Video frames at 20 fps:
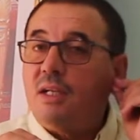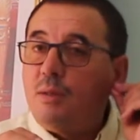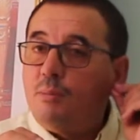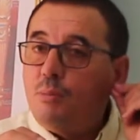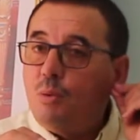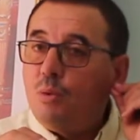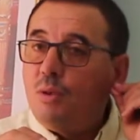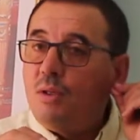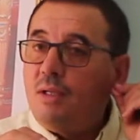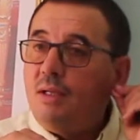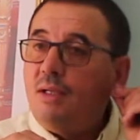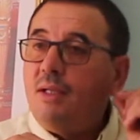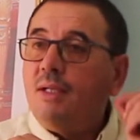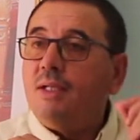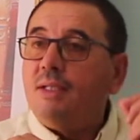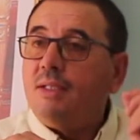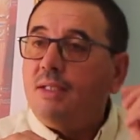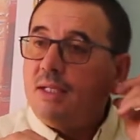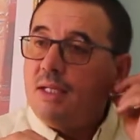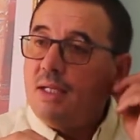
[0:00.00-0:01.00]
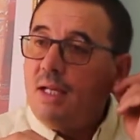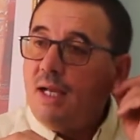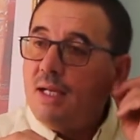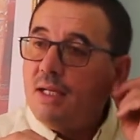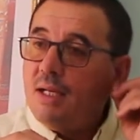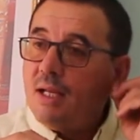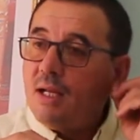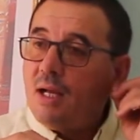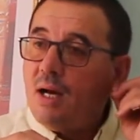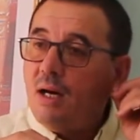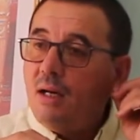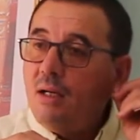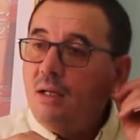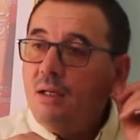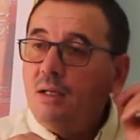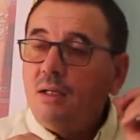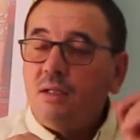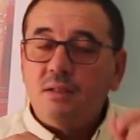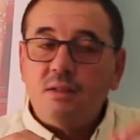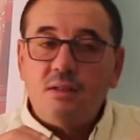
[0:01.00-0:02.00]
لابوكل ديك الحلقة
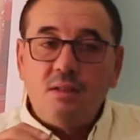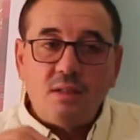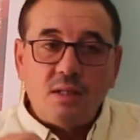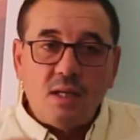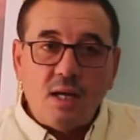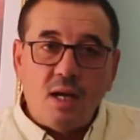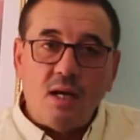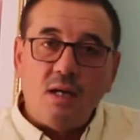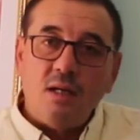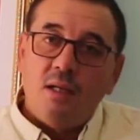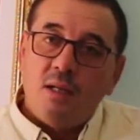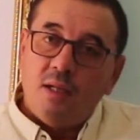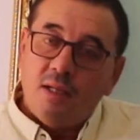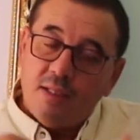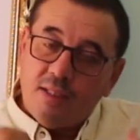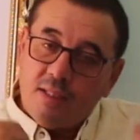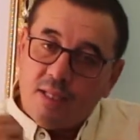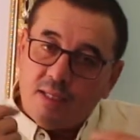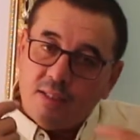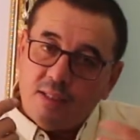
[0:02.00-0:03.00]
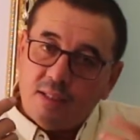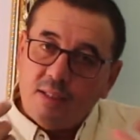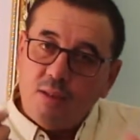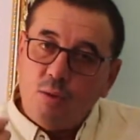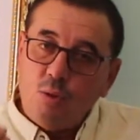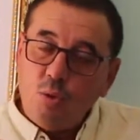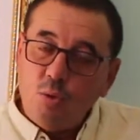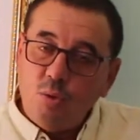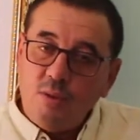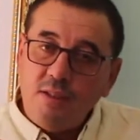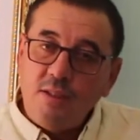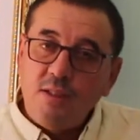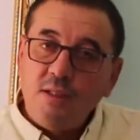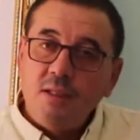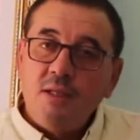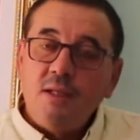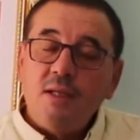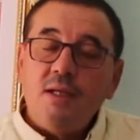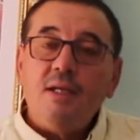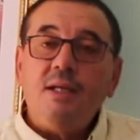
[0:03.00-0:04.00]
ديرها لهذاك الحولي
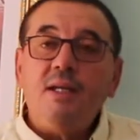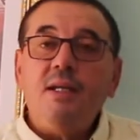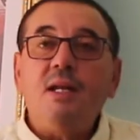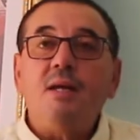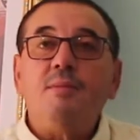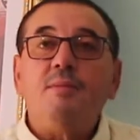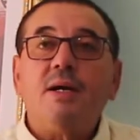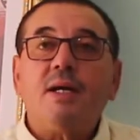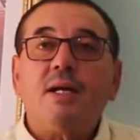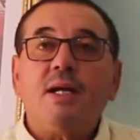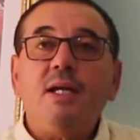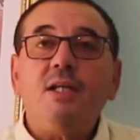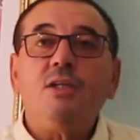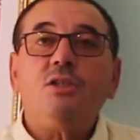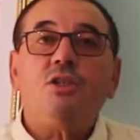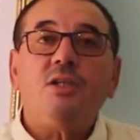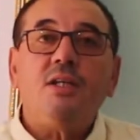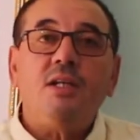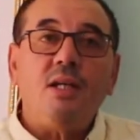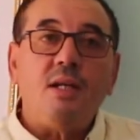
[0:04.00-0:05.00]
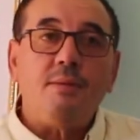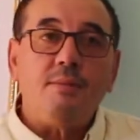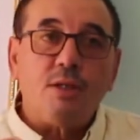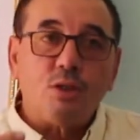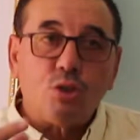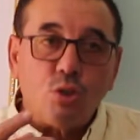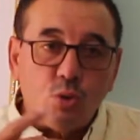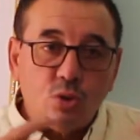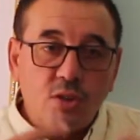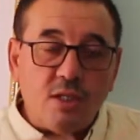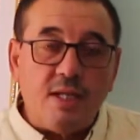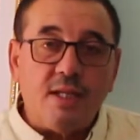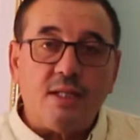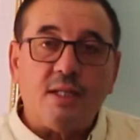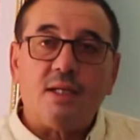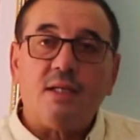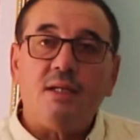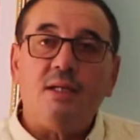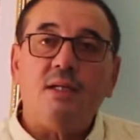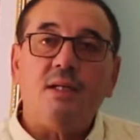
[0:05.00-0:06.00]
إلى ما كانش إلى ما جوش
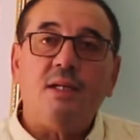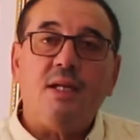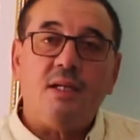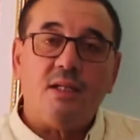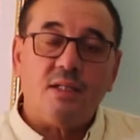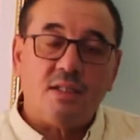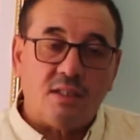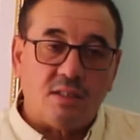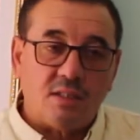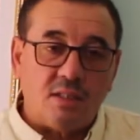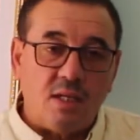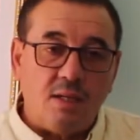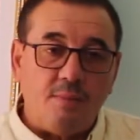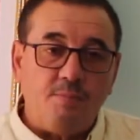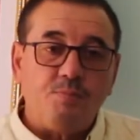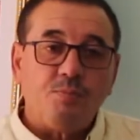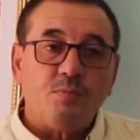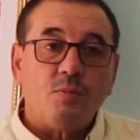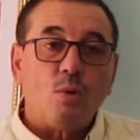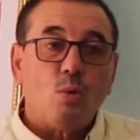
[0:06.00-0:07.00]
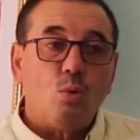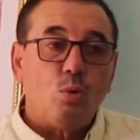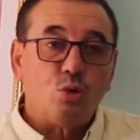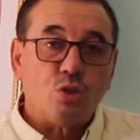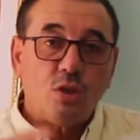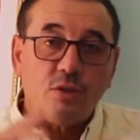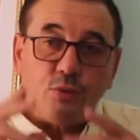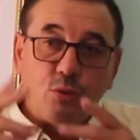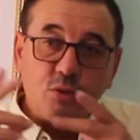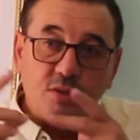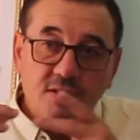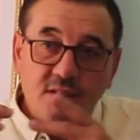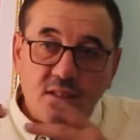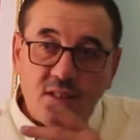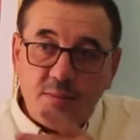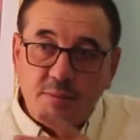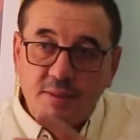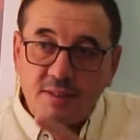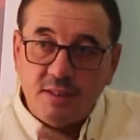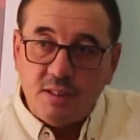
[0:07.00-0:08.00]
لهذاك الكساب وشافوا
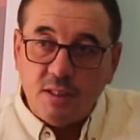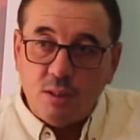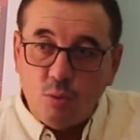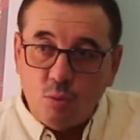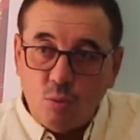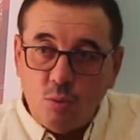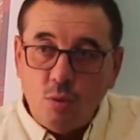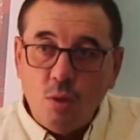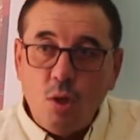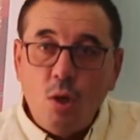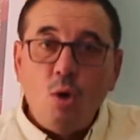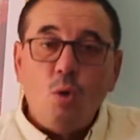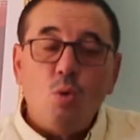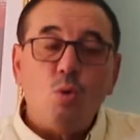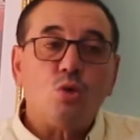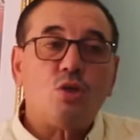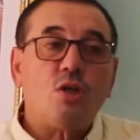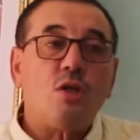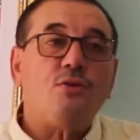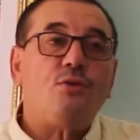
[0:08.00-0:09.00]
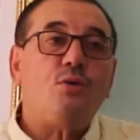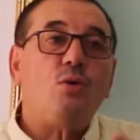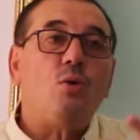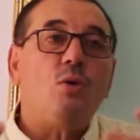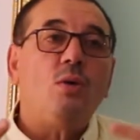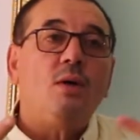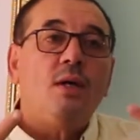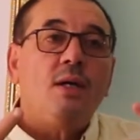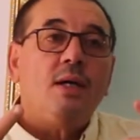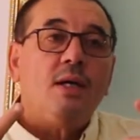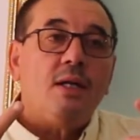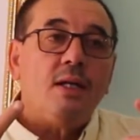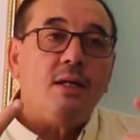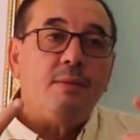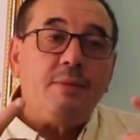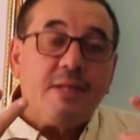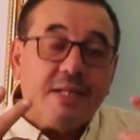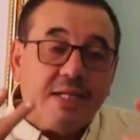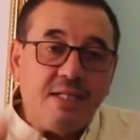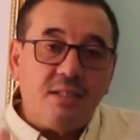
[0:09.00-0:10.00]
الزريبه ديالو وشافوا
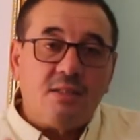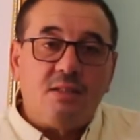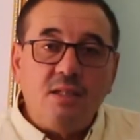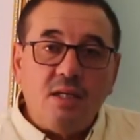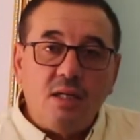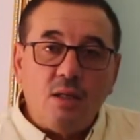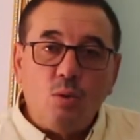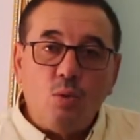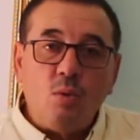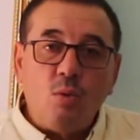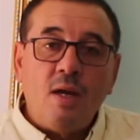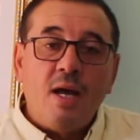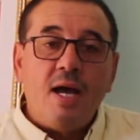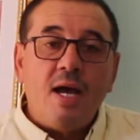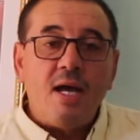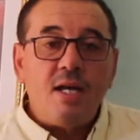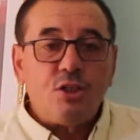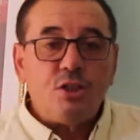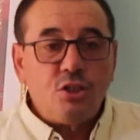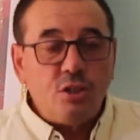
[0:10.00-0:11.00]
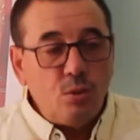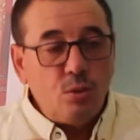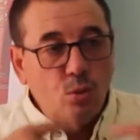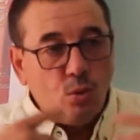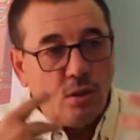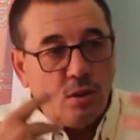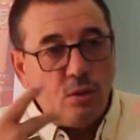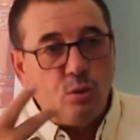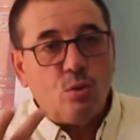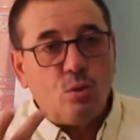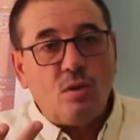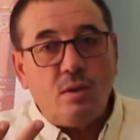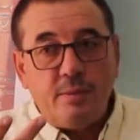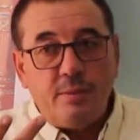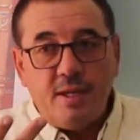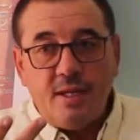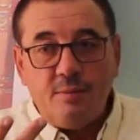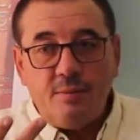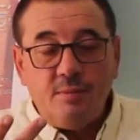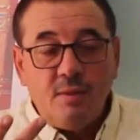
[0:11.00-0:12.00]
المرقد ديالو اش يوكل دوك
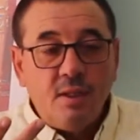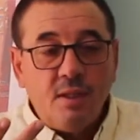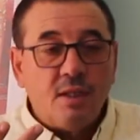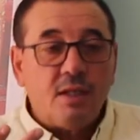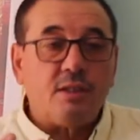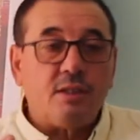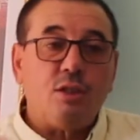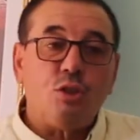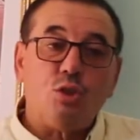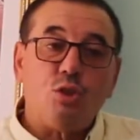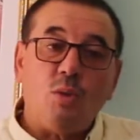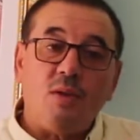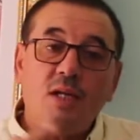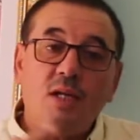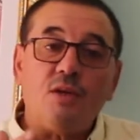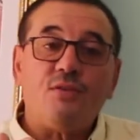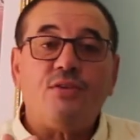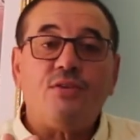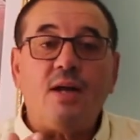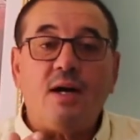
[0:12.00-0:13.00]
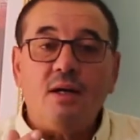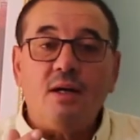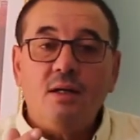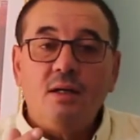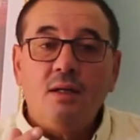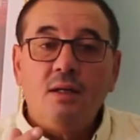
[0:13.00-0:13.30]
البهايم راه تيجيو على غفله